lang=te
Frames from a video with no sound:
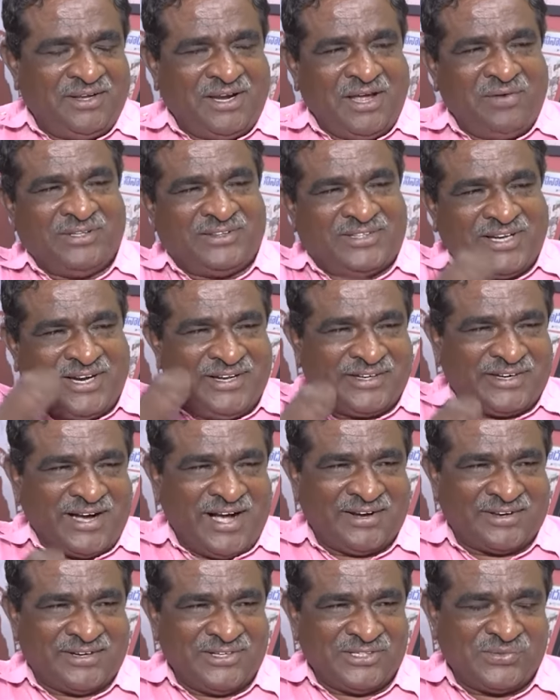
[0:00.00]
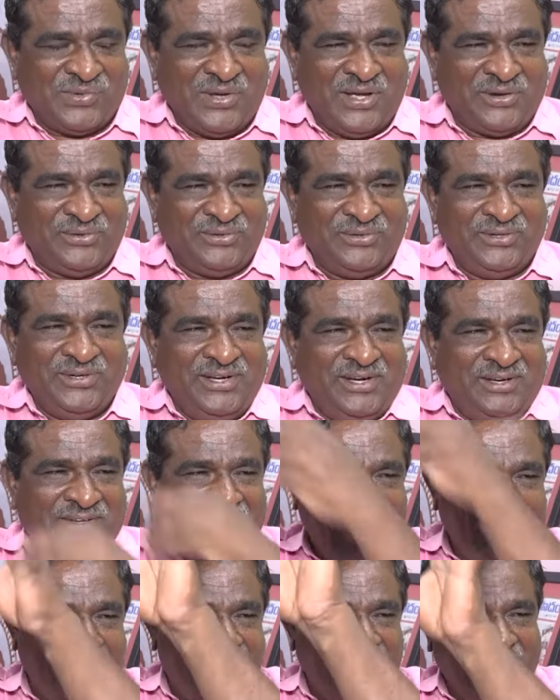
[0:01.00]
రేవంత్ రెడ్డి కాంగ్రెస్ వేరు
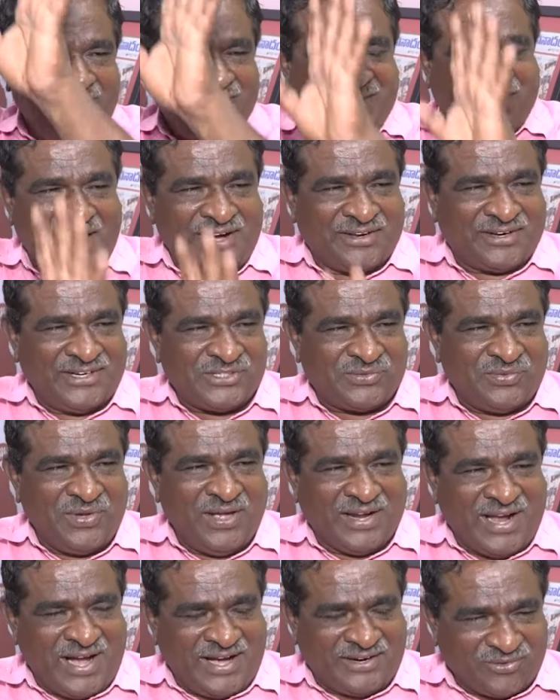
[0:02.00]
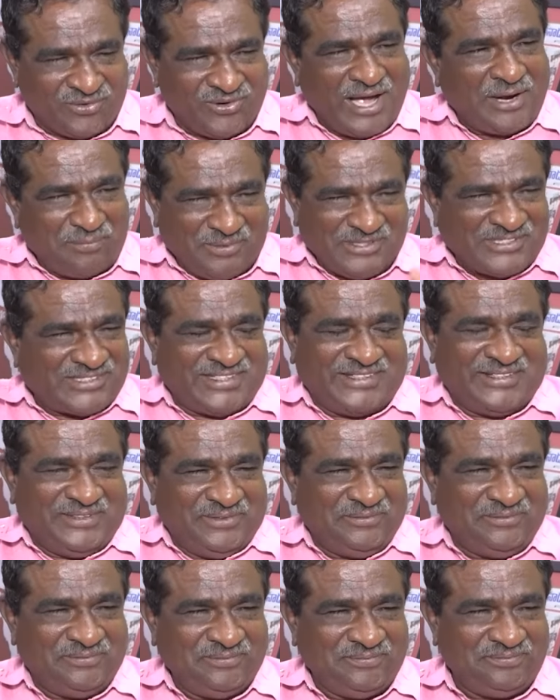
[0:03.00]
రాహుల్ గాంధీ కాంగ్రెస్ వేరు అని కూడా అనిపిస్తుంది
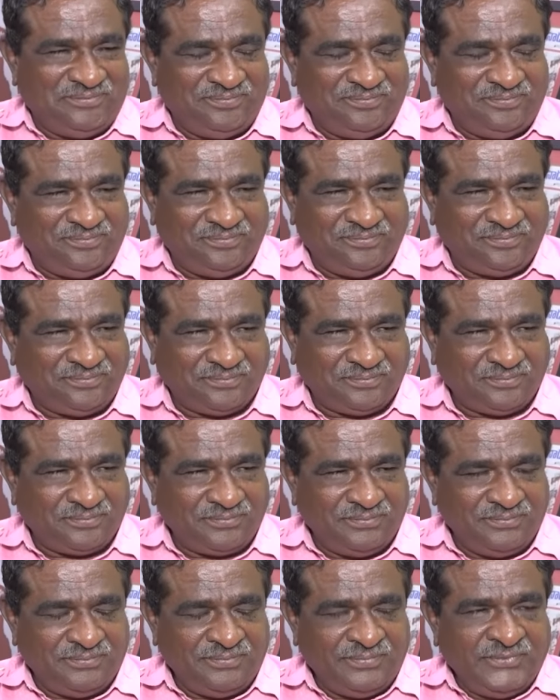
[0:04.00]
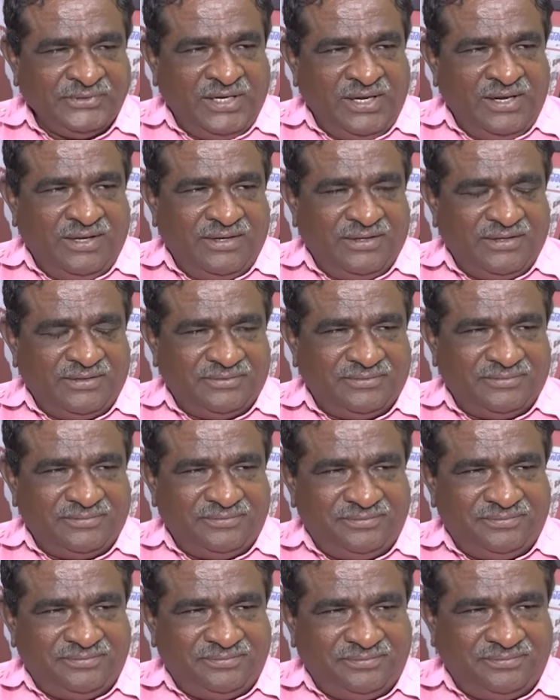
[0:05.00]
అంటే ఇప్పుడు మీరు
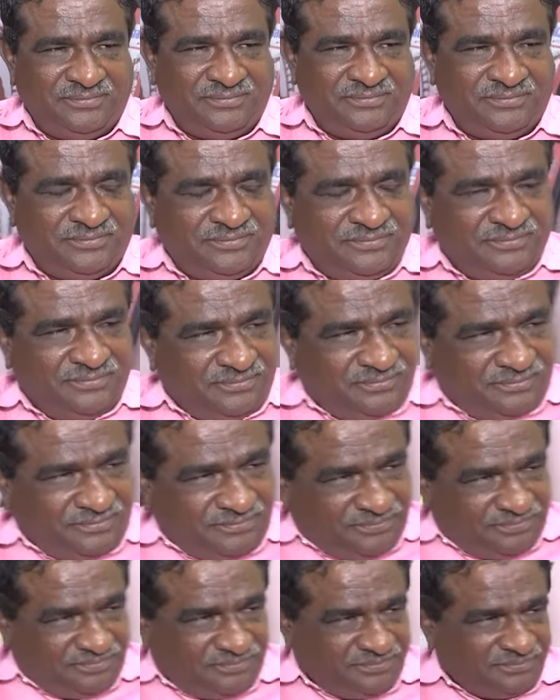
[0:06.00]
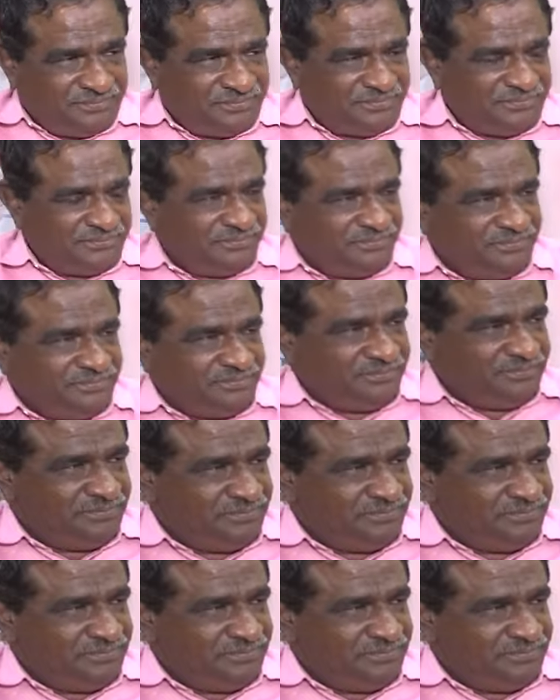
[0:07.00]
అంటున్న మీరు ఏ ఏ నిర్ణయాలు అయితే వీళ్ళు